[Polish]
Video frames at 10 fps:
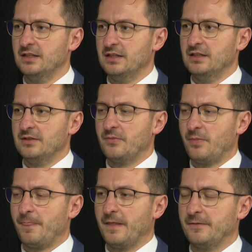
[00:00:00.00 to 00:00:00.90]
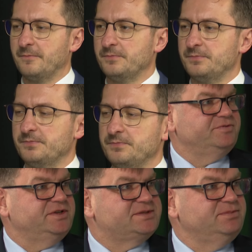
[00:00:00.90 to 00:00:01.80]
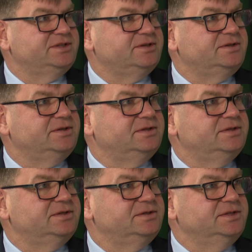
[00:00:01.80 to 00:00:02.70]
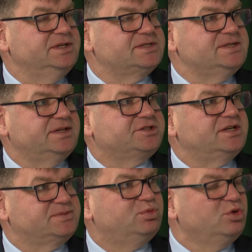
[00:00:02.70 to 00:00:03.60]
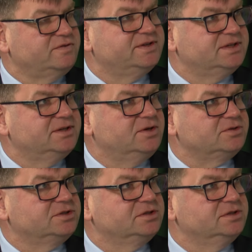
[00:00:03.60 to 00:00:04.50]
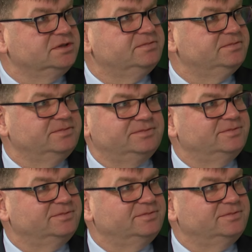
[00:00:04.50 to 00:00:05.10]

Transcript: życia. Ale powiedzmy, to jest na czas budowy tylko? Na czas budowy.